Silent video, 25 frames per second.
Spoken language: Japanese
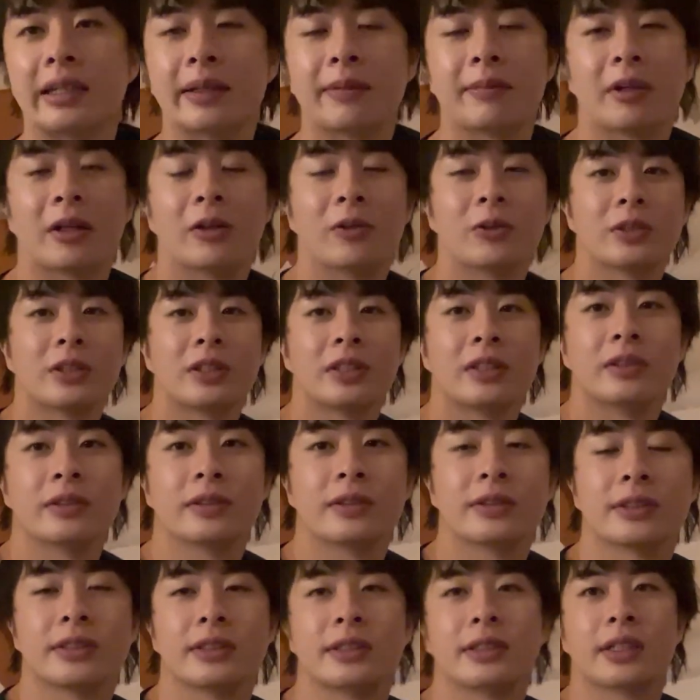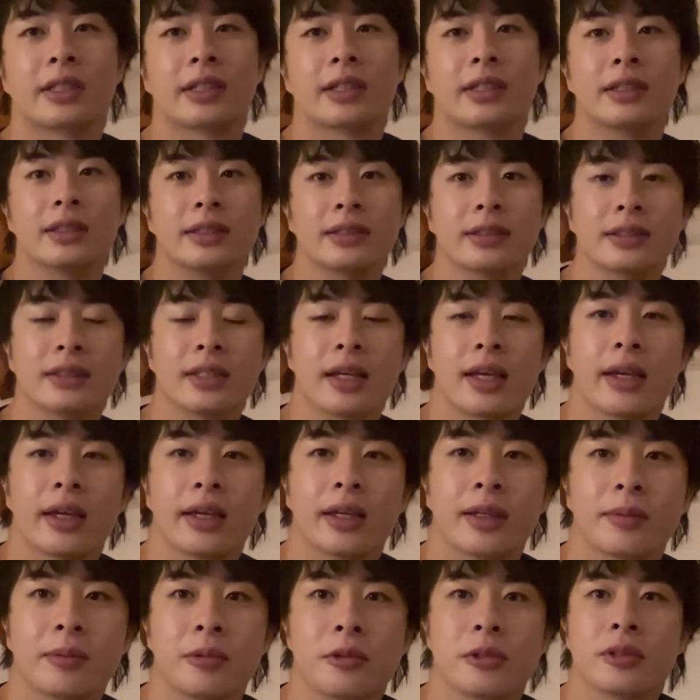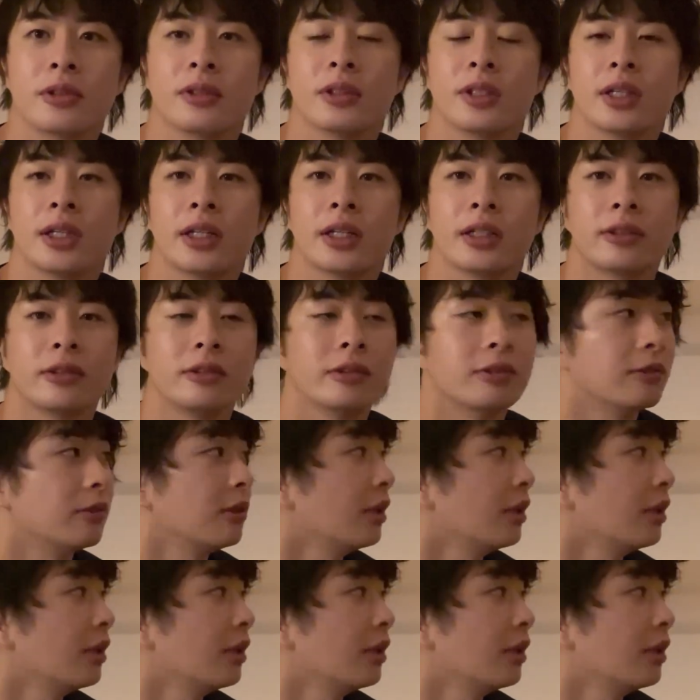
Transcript: まあ、ホテル着いたらですね、僕がやるの